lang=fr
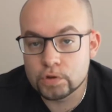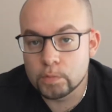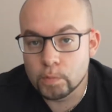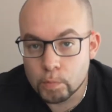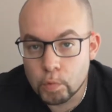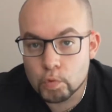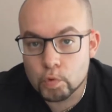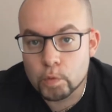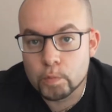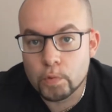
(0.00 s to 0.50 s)

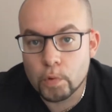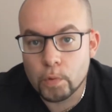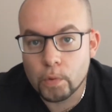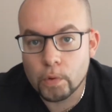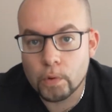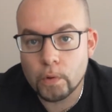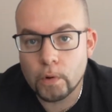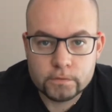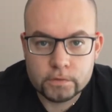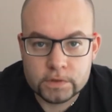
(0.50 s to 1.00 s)
beaucoup mieux.
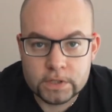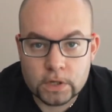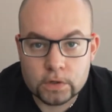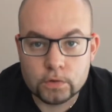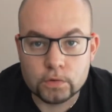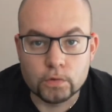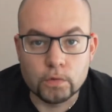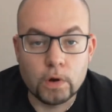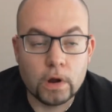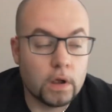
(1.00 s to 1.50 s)
Il faut dire
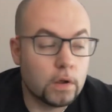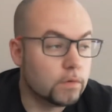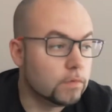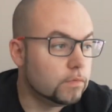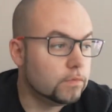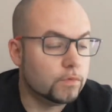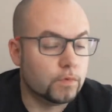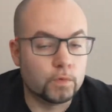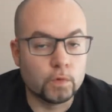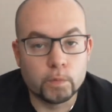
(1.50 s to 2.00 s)
que voilà,
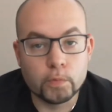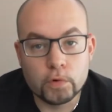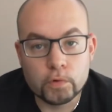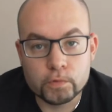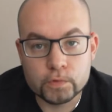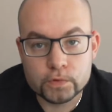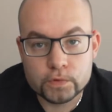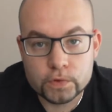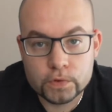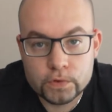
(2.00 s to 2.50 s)
de nombreux
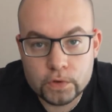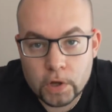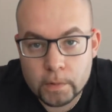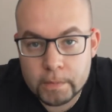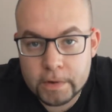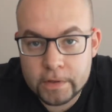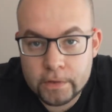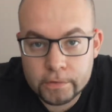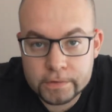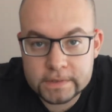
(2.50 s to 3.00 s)
constructeurs
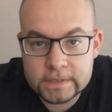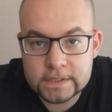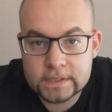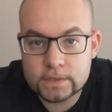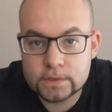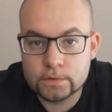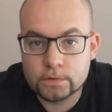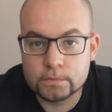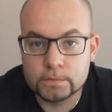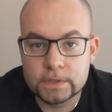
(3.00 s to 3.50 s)
maintenant si
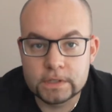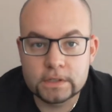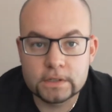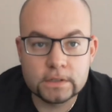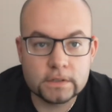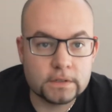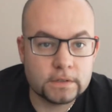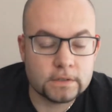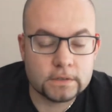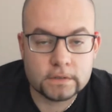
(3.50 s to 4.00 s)
Xiaomi, mis,
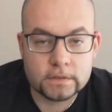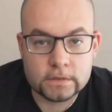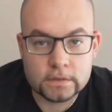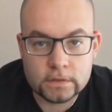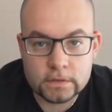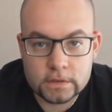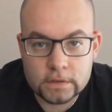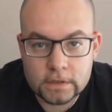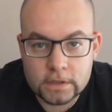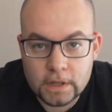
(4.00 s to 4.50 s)
euh,
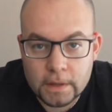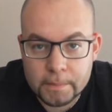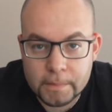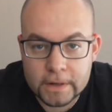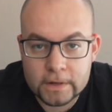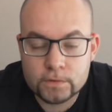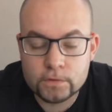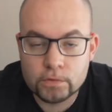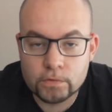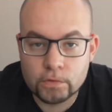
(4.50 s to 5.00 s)
il n'est
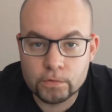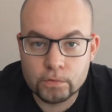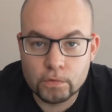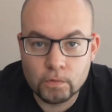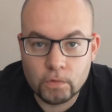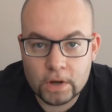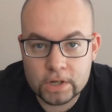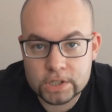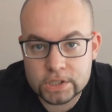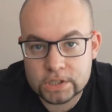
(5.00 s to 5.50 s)
pas étonnant de
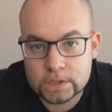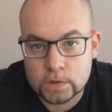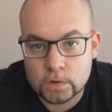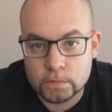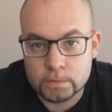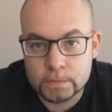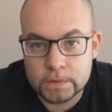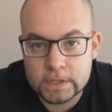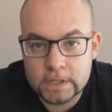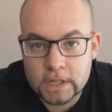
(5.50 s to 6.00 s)
voir
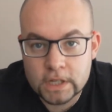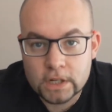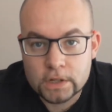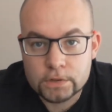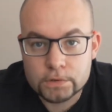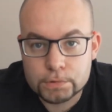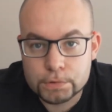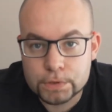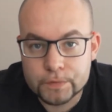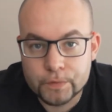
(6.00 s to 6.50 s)
Xiaomi
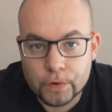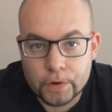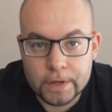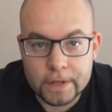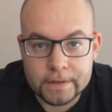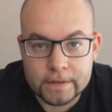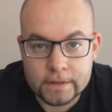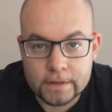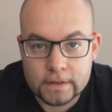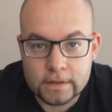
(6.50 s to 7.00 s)
suivre
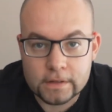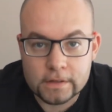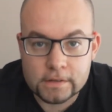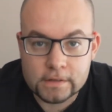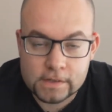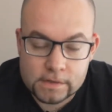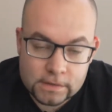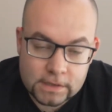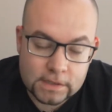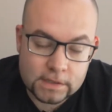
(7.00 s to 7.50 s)
les,
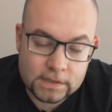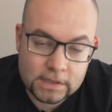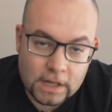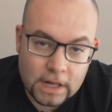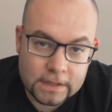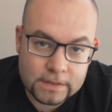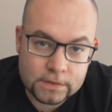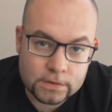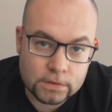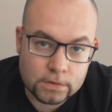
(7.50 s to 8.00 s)

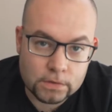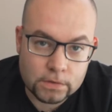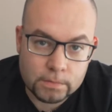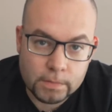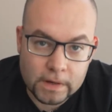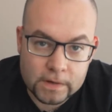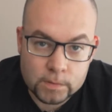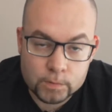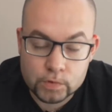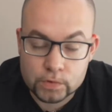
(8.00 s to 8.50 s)
traces euh,
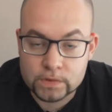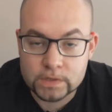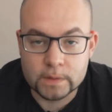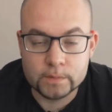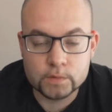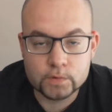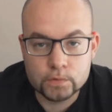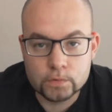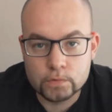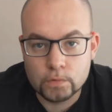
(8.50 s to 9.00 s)
par exemple de
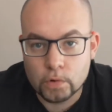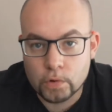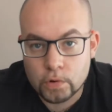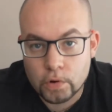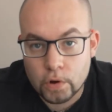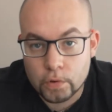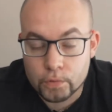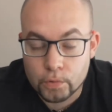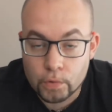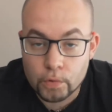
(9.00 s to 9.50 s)
Samsung ou
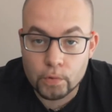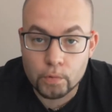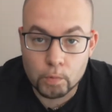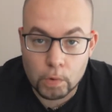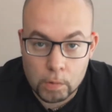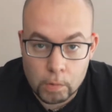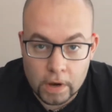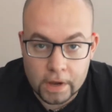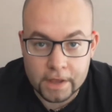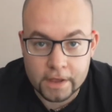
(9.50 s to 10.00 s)
encore de
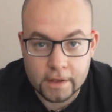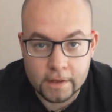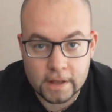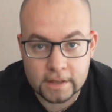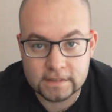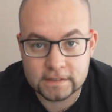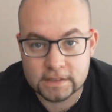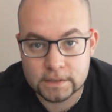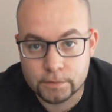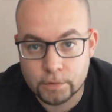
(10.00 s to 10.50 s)
Huawei à
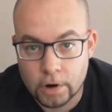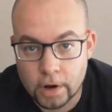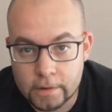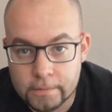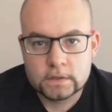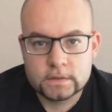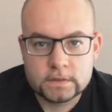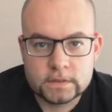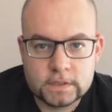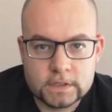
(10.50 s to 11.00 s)
ce niveau-là.
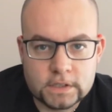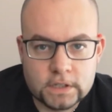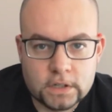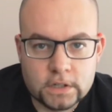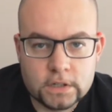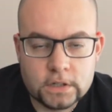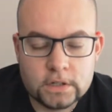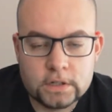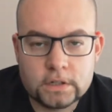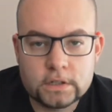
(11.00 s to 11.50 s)
Si
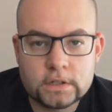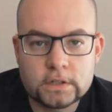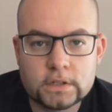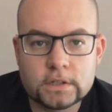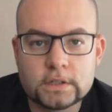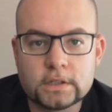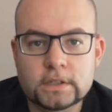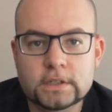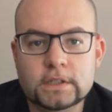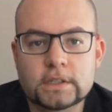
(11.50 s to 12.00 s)

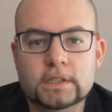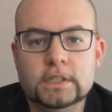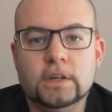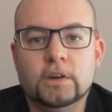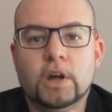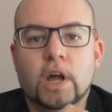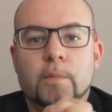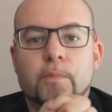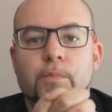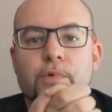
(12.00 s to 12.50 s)
il y a
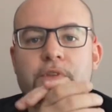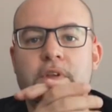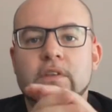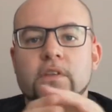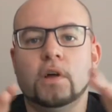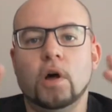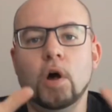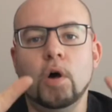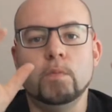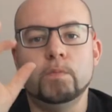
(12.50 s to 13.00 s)
quand même
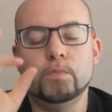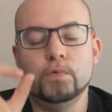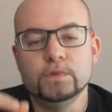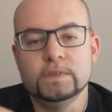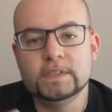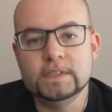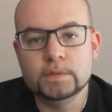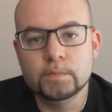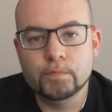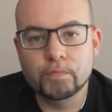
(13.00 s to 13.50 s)
peut-être un
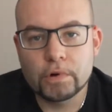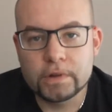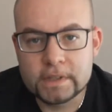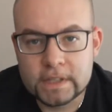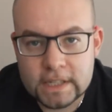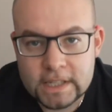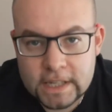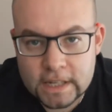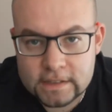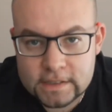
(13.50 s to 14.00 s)
petit point
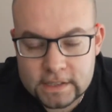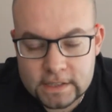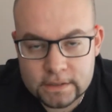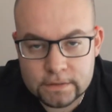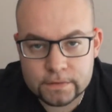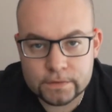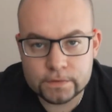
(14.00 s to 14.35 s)
négatif